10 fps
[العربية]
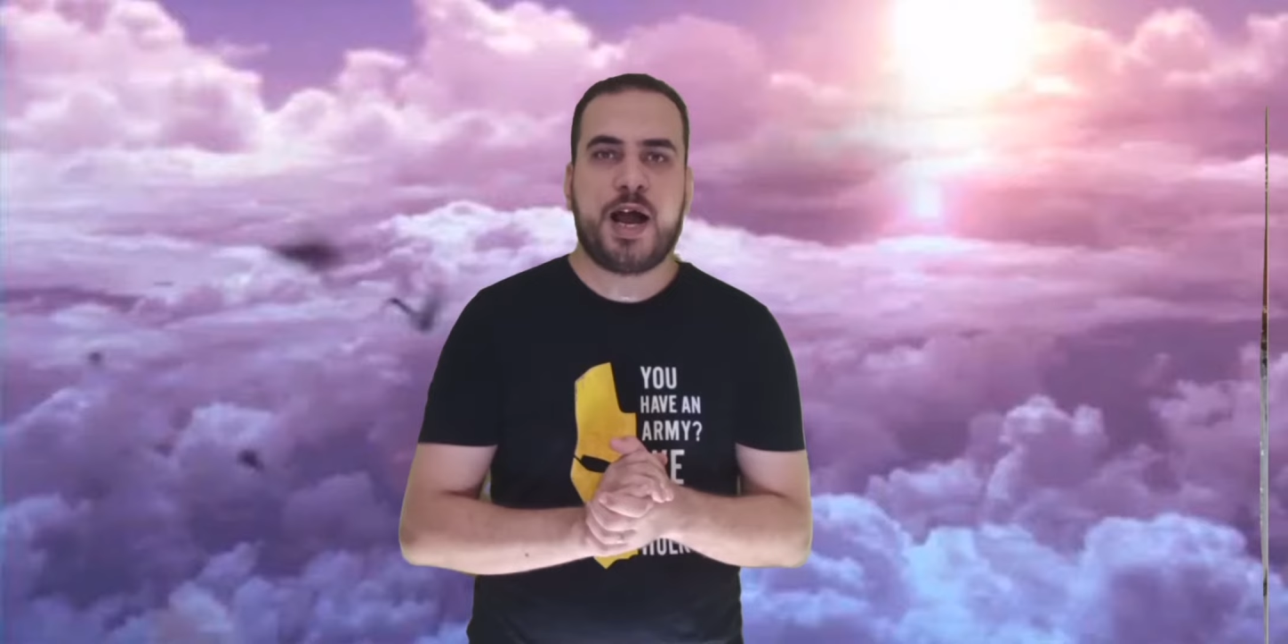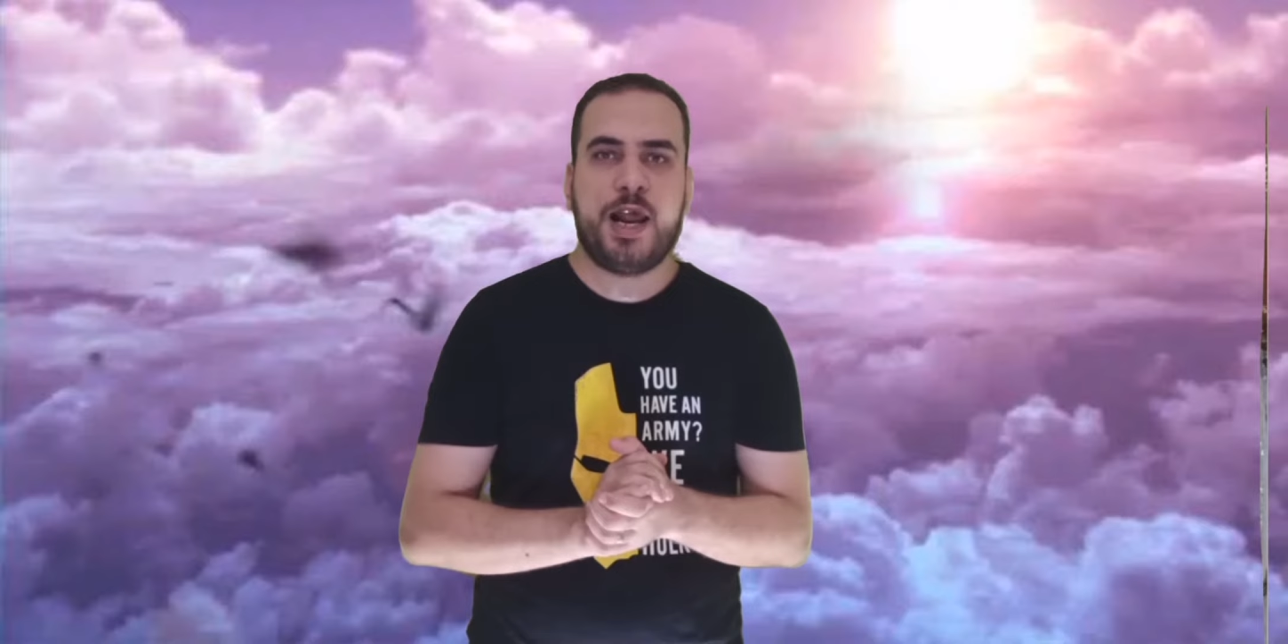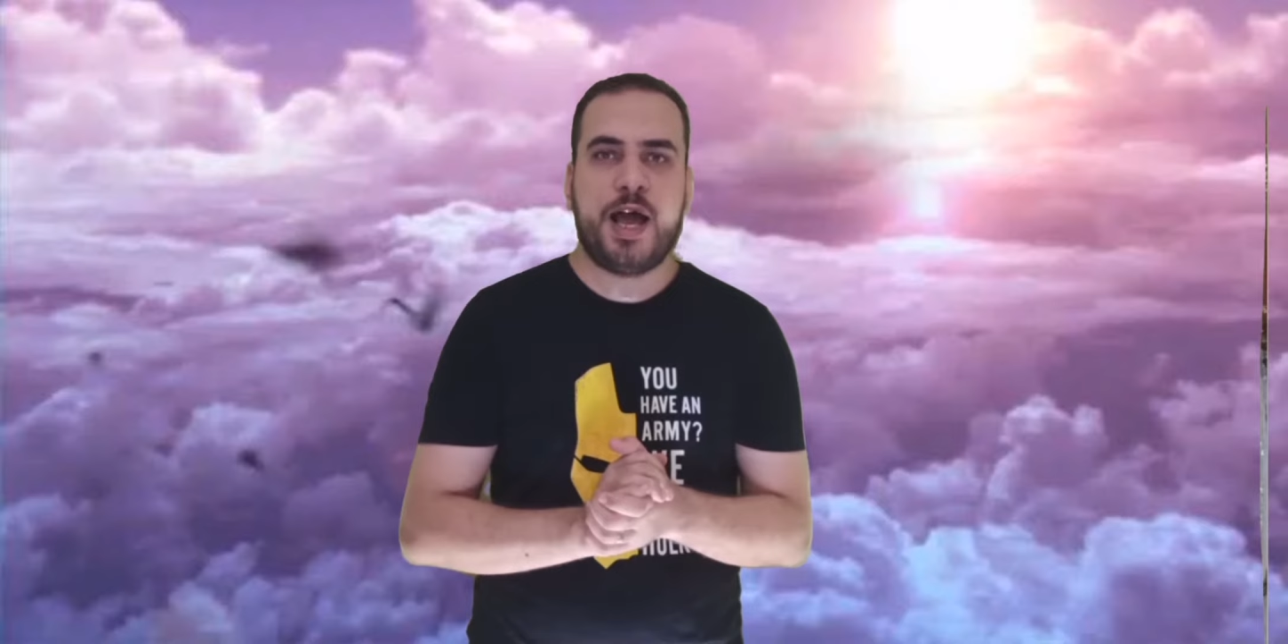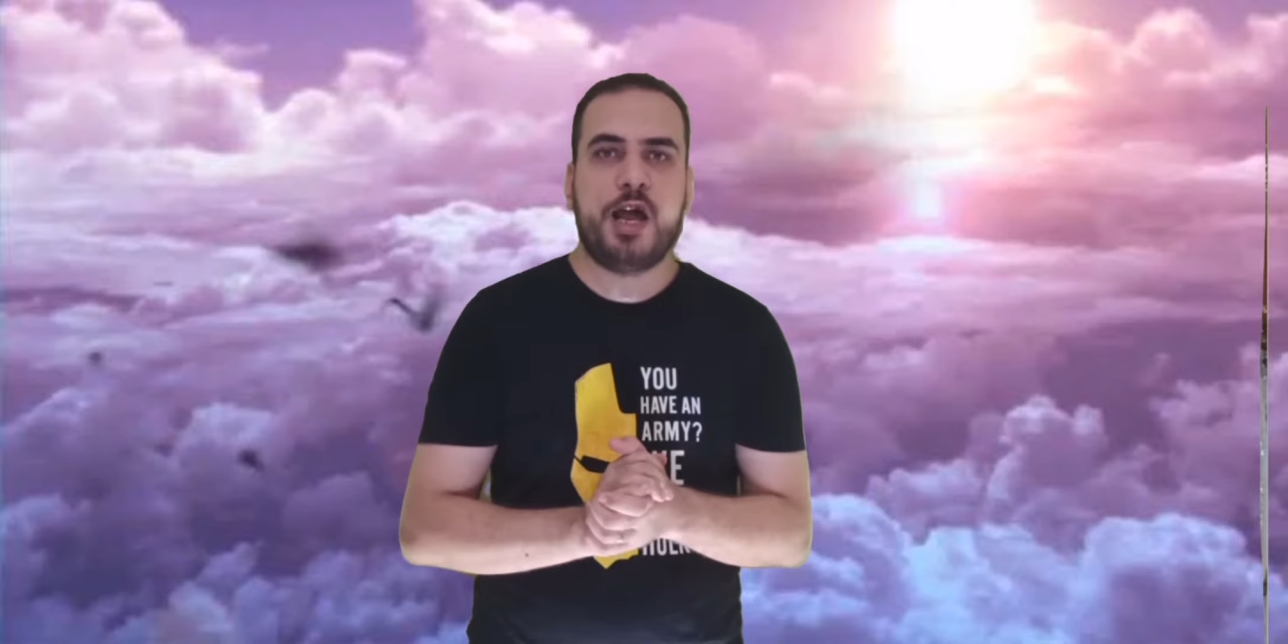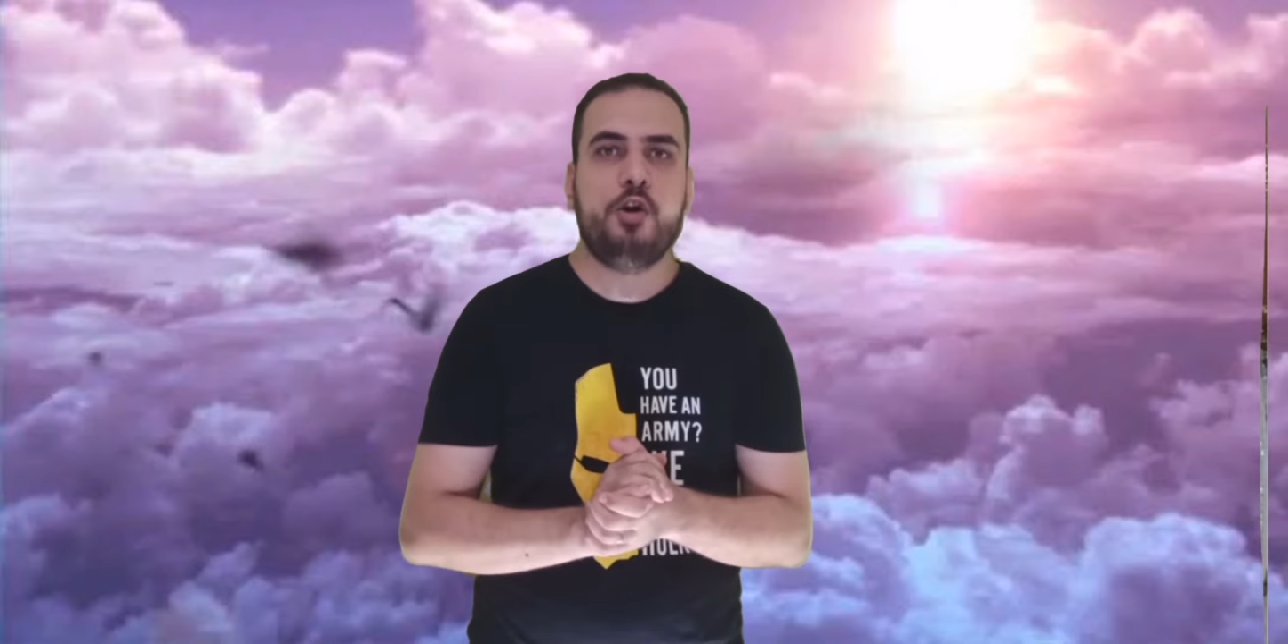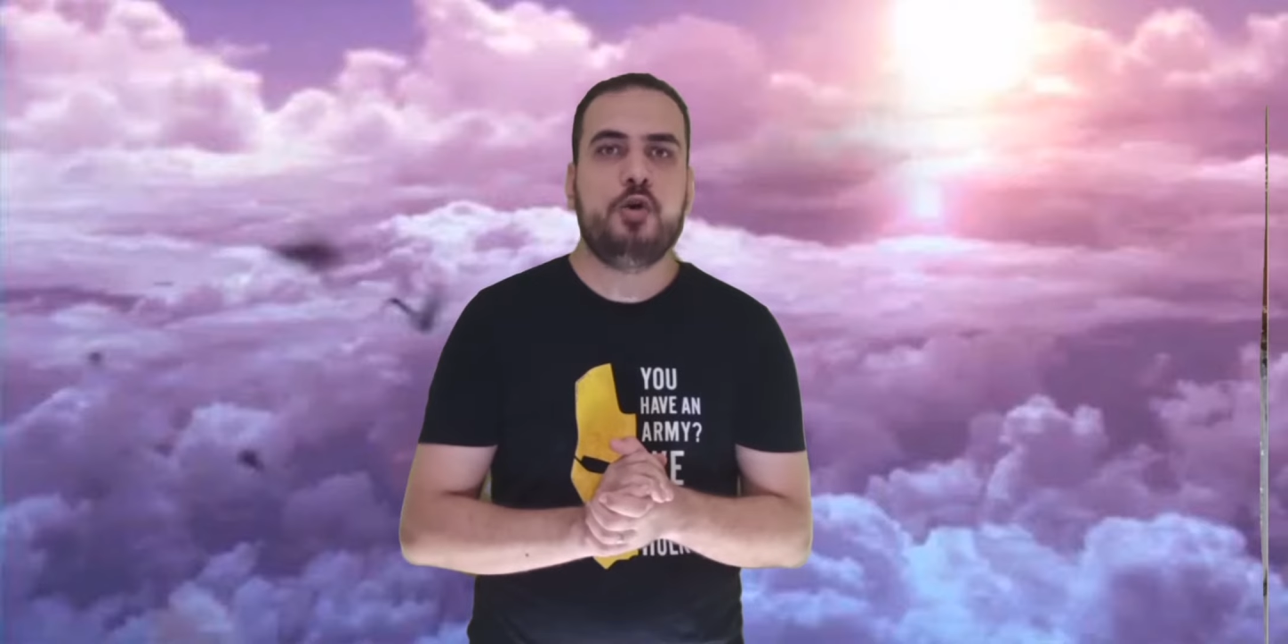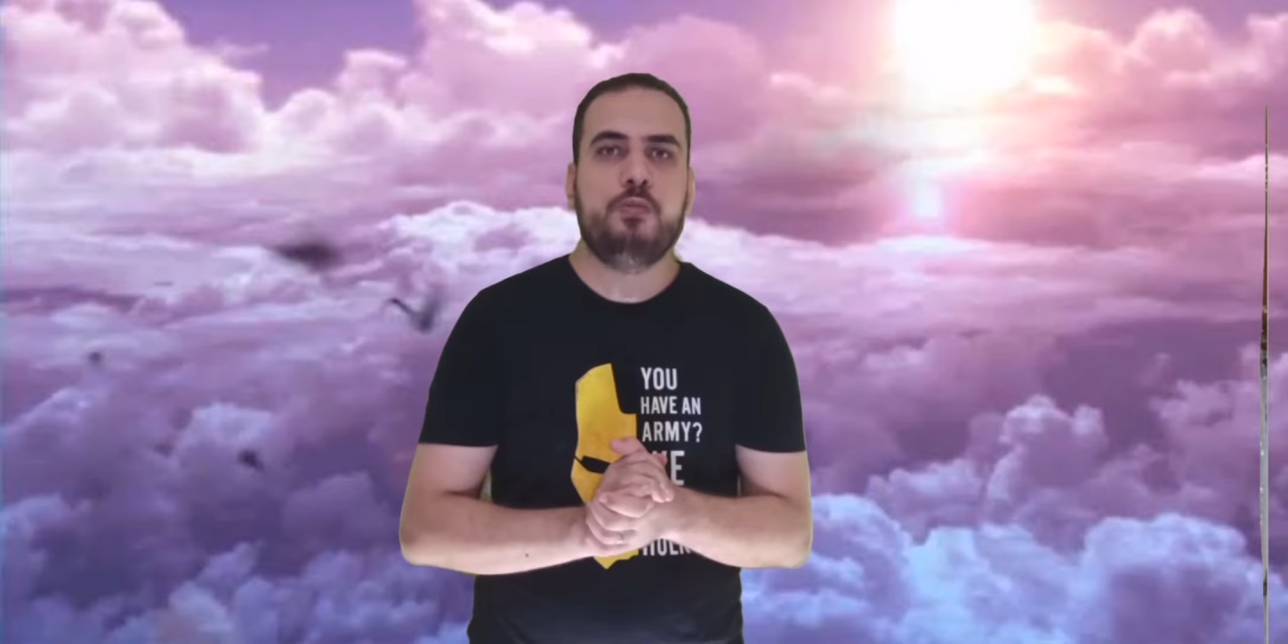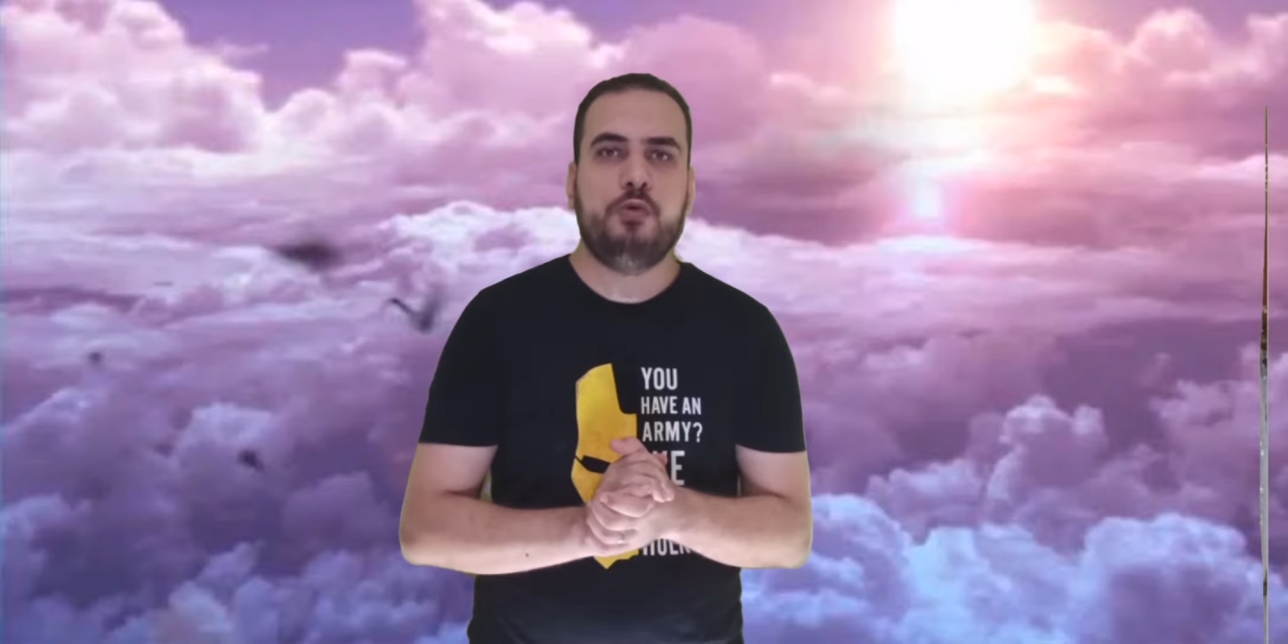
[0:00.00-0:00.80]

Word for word: على أهلهم